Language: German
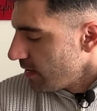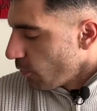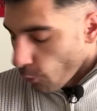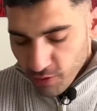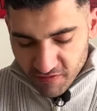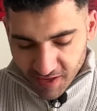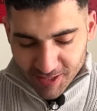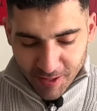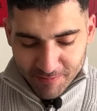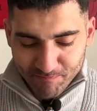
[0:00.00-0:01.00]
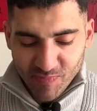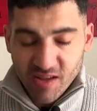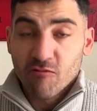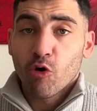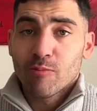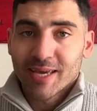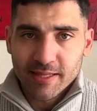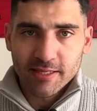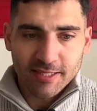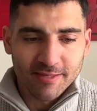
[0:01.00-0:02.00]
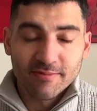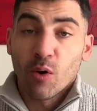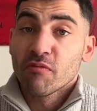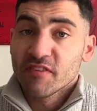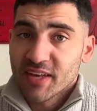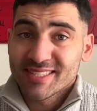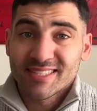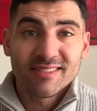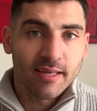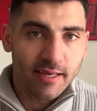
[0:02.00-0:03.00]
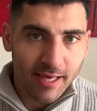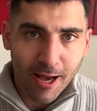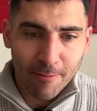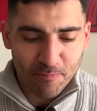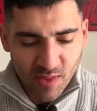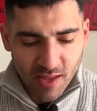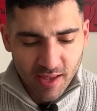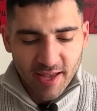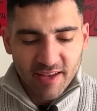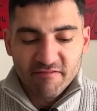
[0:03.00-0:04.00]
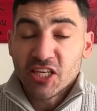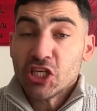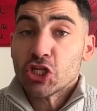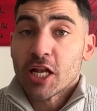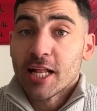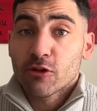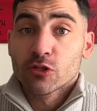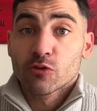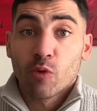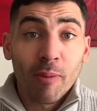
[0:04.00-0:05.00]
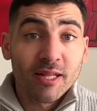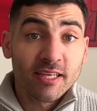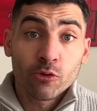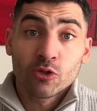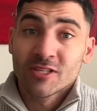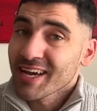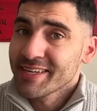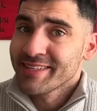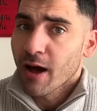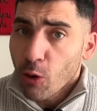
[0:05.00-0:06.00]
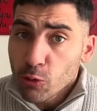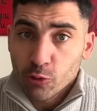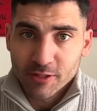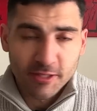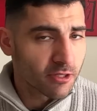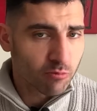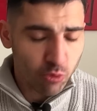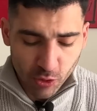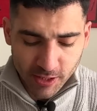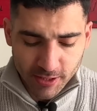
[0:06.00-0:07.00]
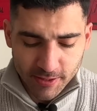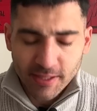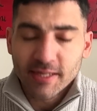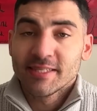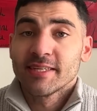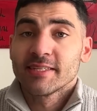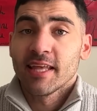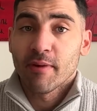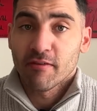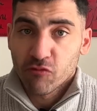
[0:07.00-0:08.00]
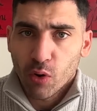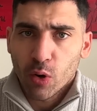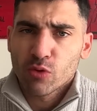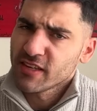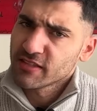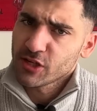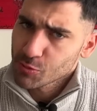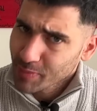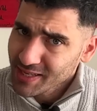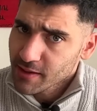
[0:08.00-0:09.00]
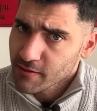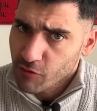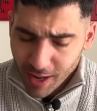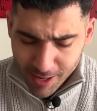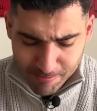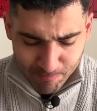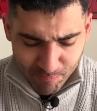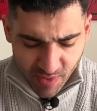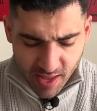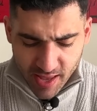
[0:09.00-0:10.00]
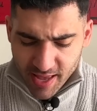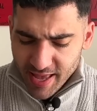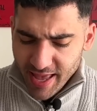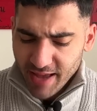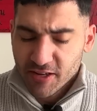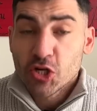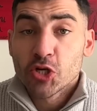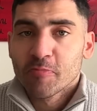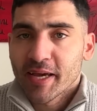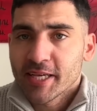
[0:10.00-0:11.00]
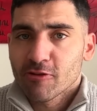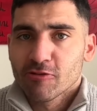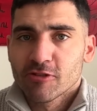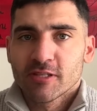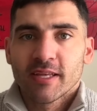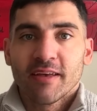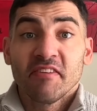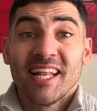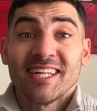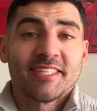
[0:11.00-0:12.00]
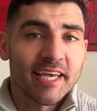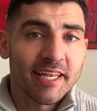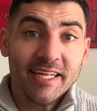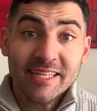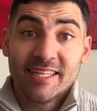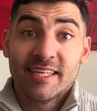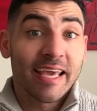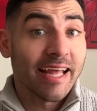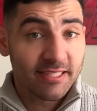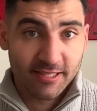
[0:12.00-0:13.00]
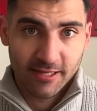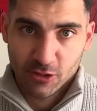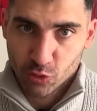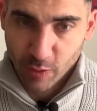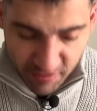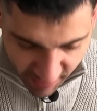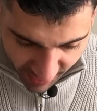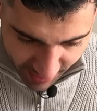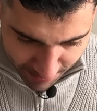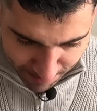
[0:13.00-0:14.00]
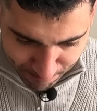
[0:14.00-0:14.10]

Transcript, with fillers: Unfassbar. Worum geht es hier? Um Finanzen? Ja. Wie stellt uns Robert Kiyosaki, der Autor dieses Buches, dieses Thema vor und was verspricht er vor allem? Er verspricht uns, finanzielle Intelligenz zu entwickeln.